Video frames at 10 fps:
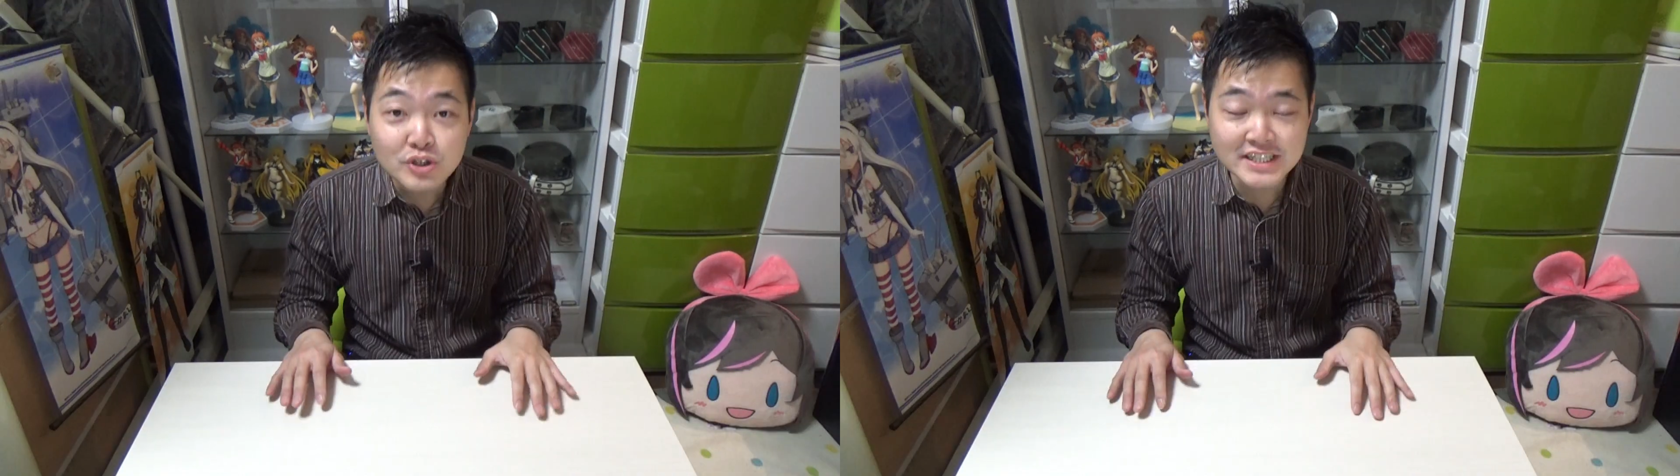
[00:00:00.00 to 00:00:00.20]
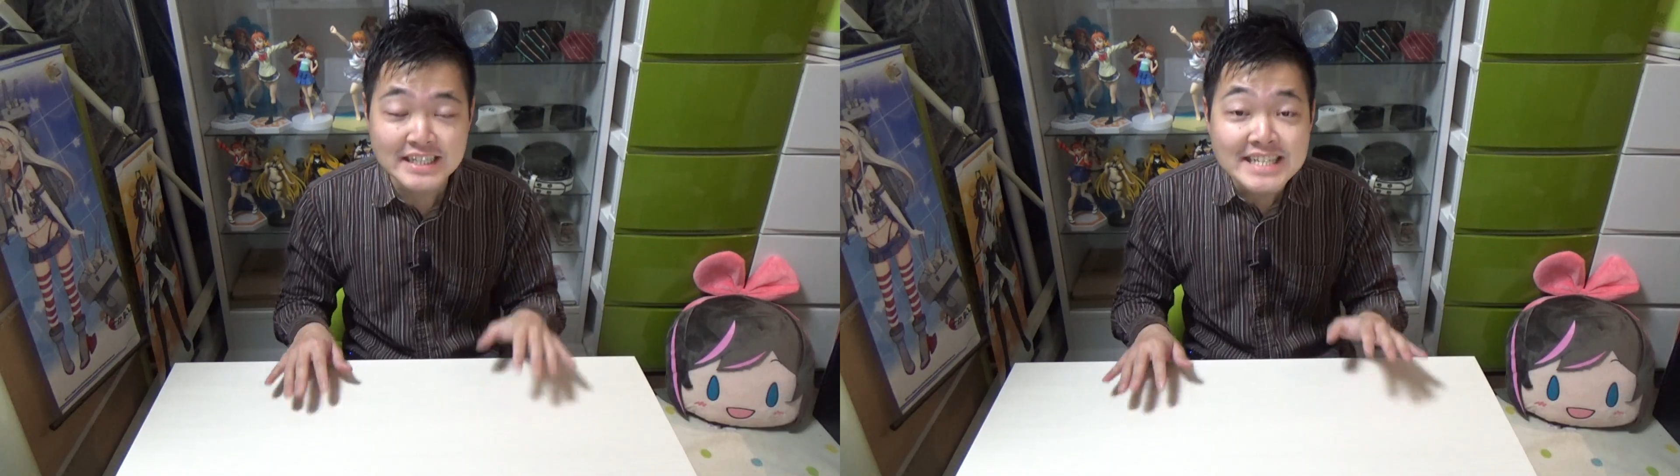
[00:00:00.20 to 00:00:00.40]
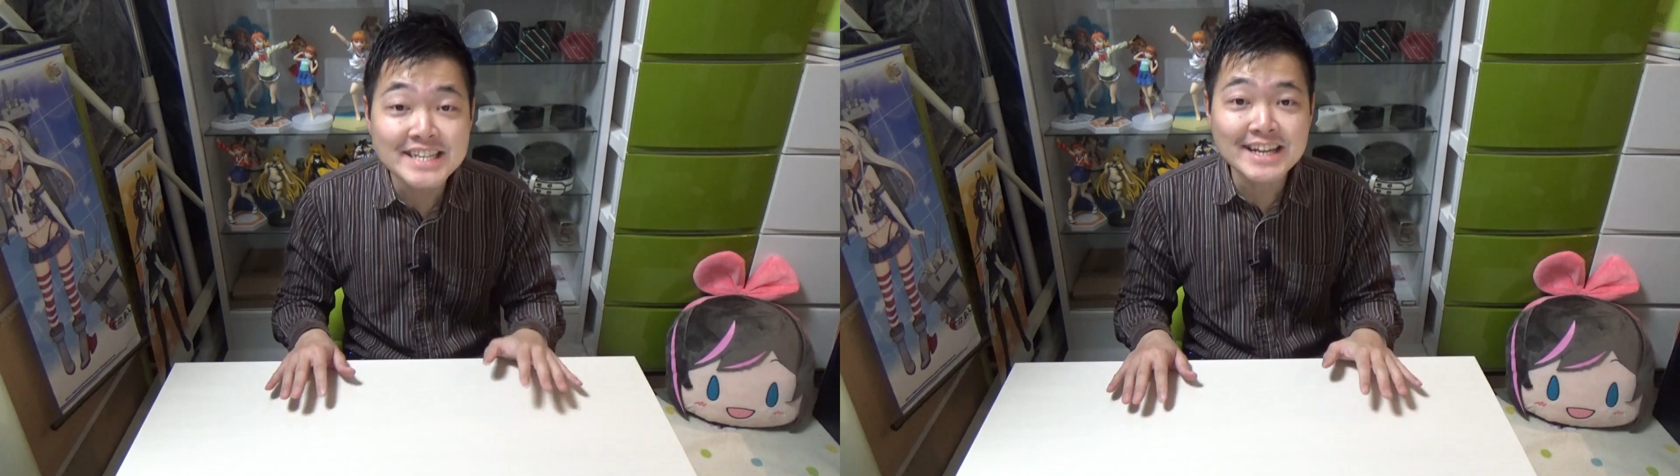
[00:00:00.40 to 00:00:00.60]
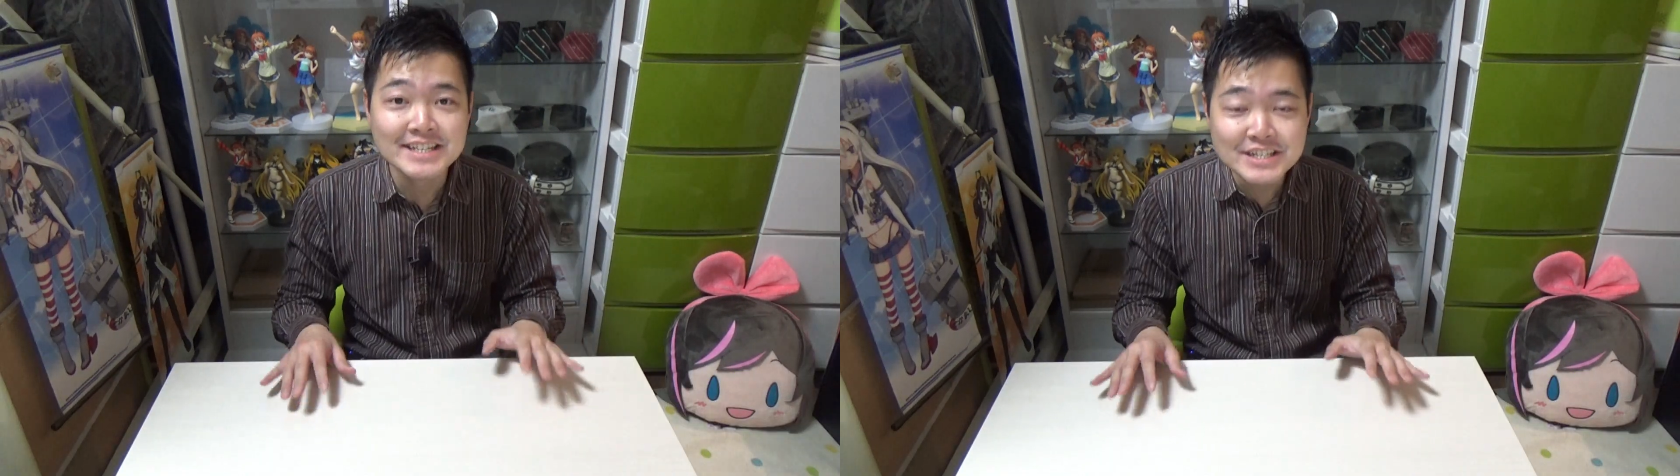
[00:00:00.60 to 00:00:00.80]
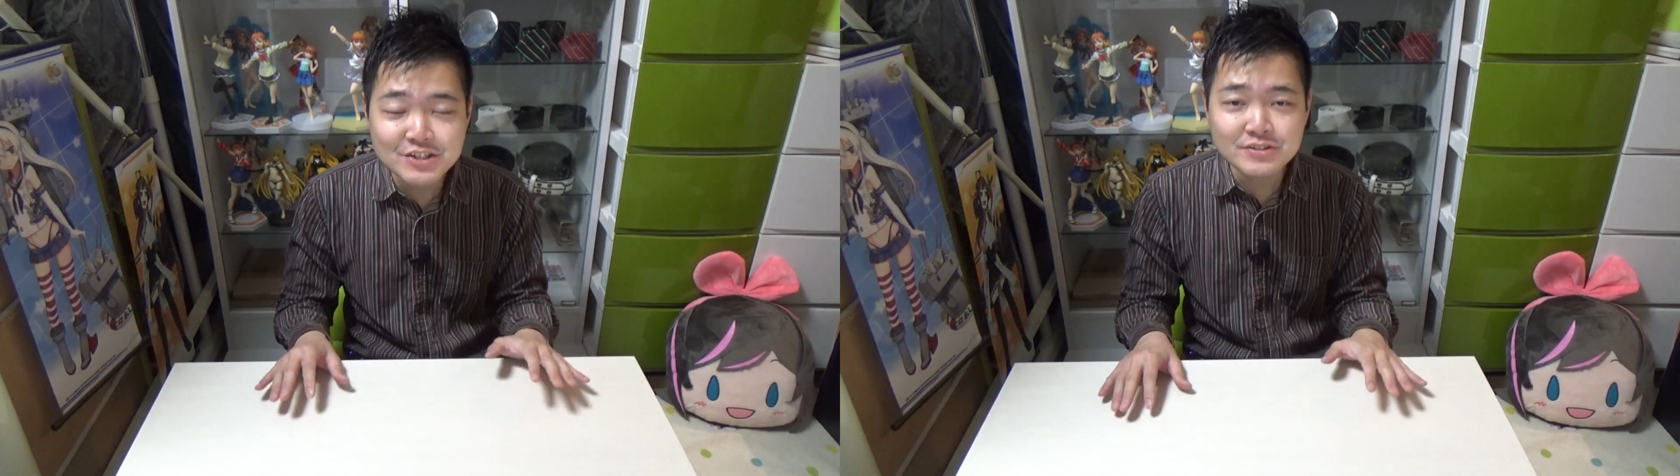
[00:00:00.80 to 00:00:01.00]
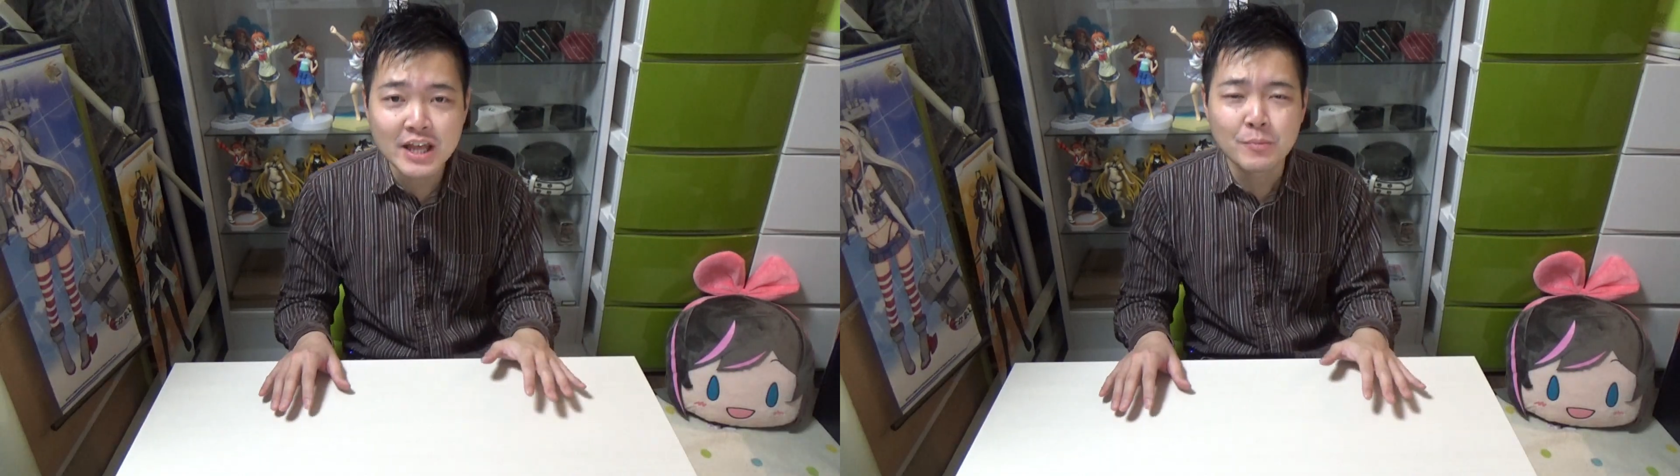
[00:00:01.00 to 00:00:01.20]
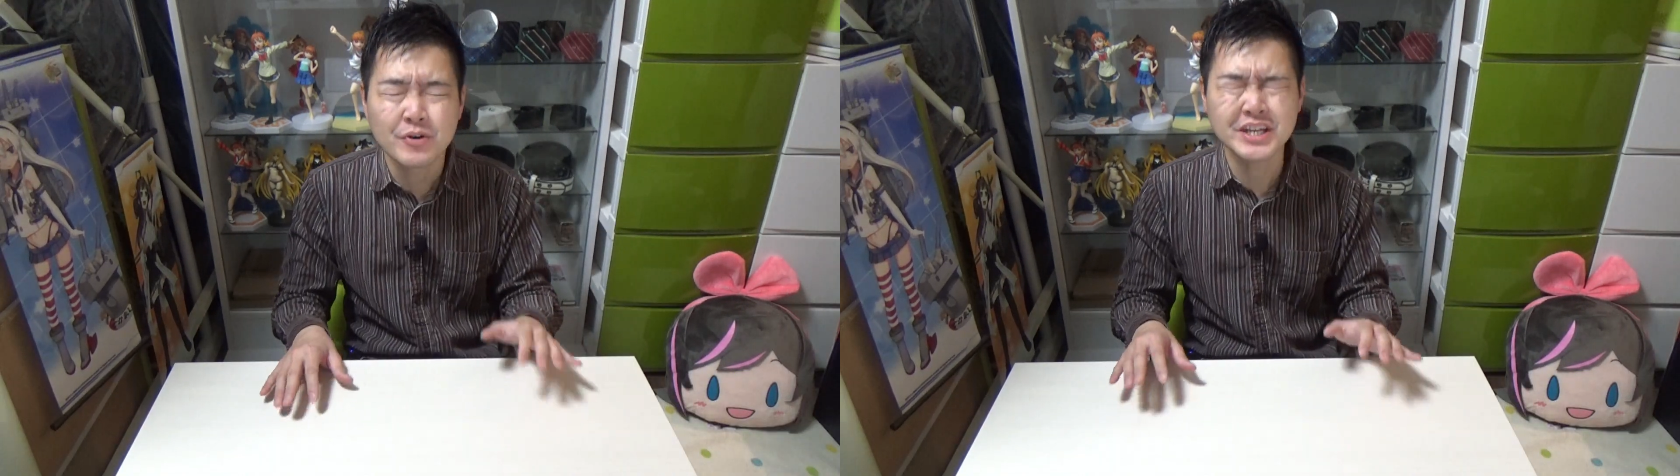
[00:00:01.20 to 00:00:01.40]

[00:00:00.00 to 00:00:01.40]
年2020年も